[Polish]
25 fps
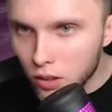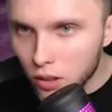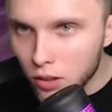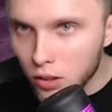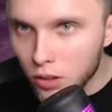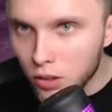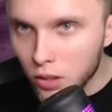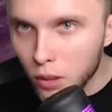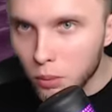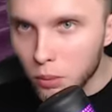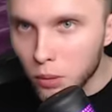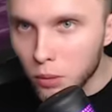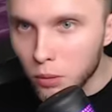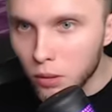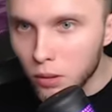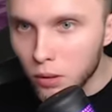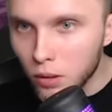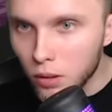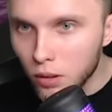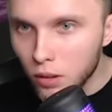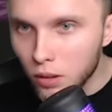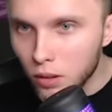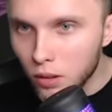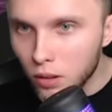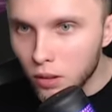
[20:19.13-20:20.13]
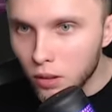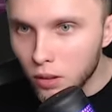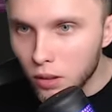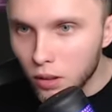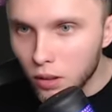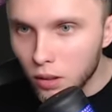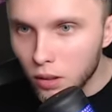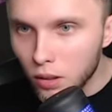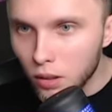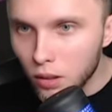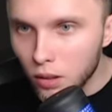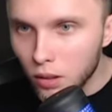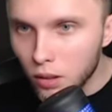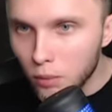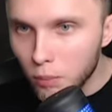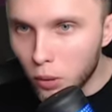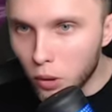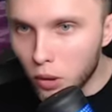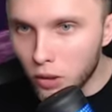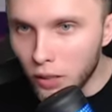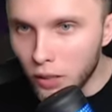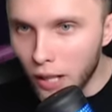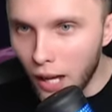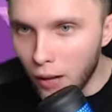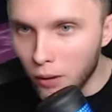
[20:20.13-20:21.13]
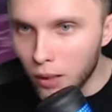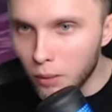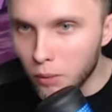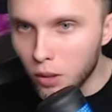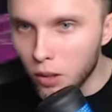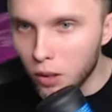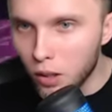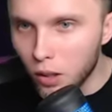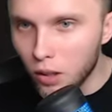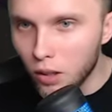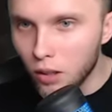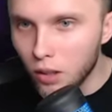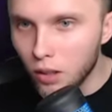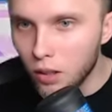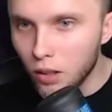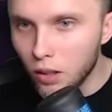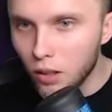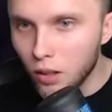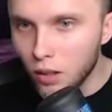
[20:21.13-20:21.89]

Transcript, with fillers: Co z tobą? Pokonałem go!